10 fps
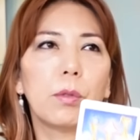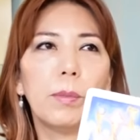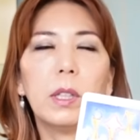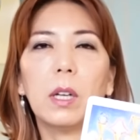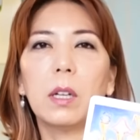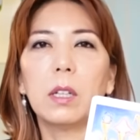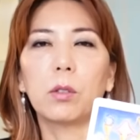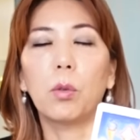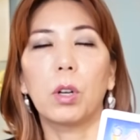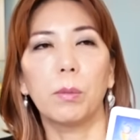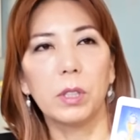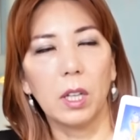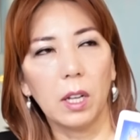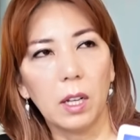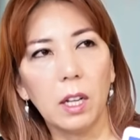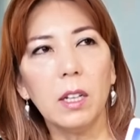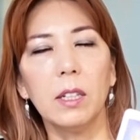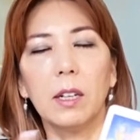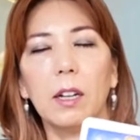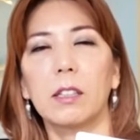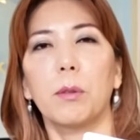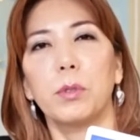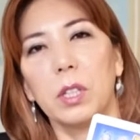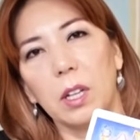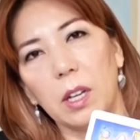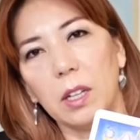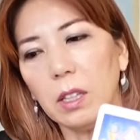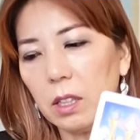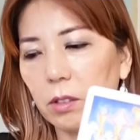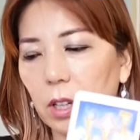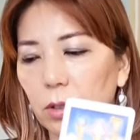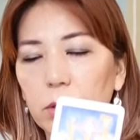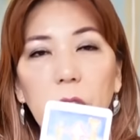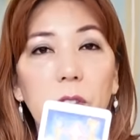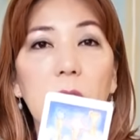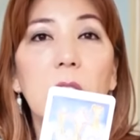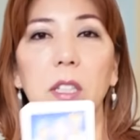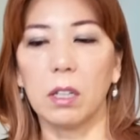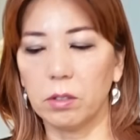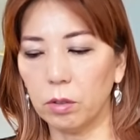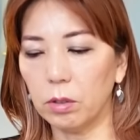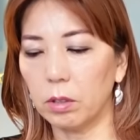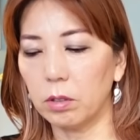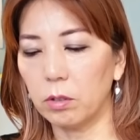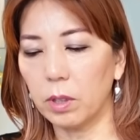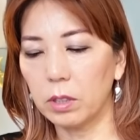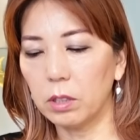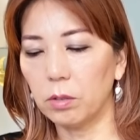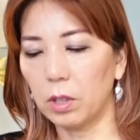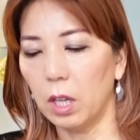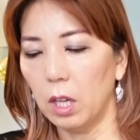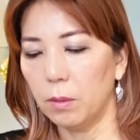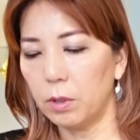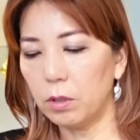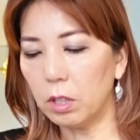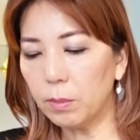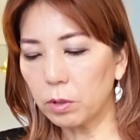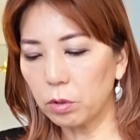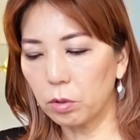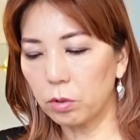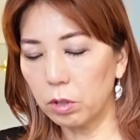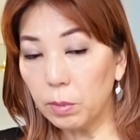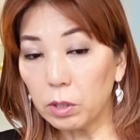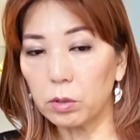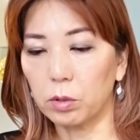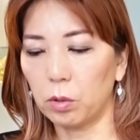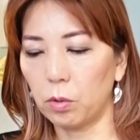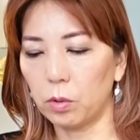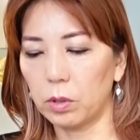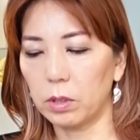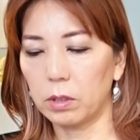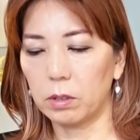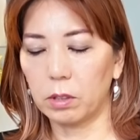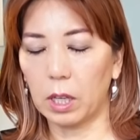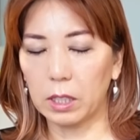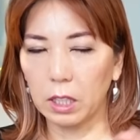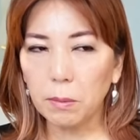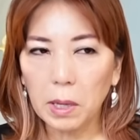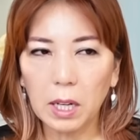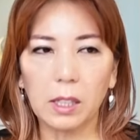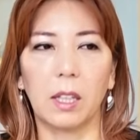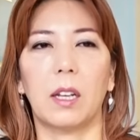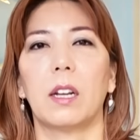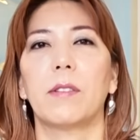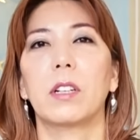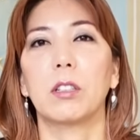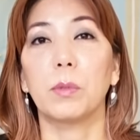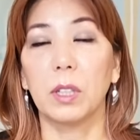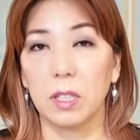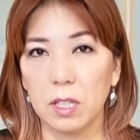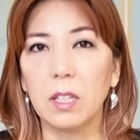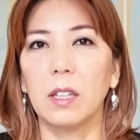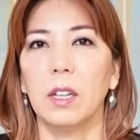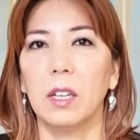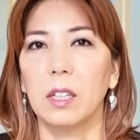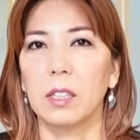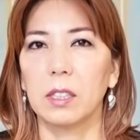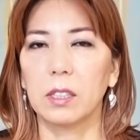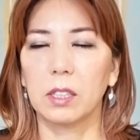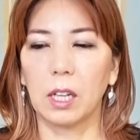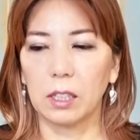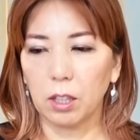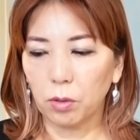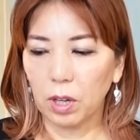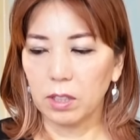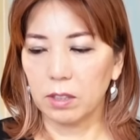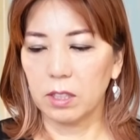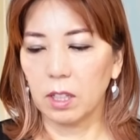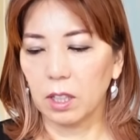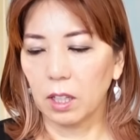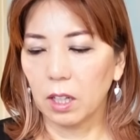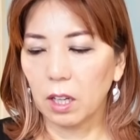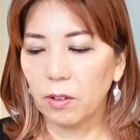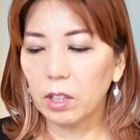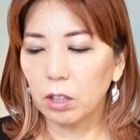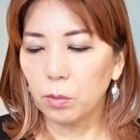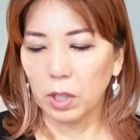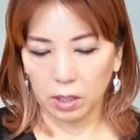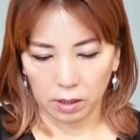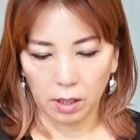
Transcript: まだこうかもしれないな、ああかもしれないなっていう可能性の中にあるよっていうふうに言われているので、別に今すぐそれを決めなきゃいけないわけでもないし、カテゴライズしなきゃいけないわけでもない、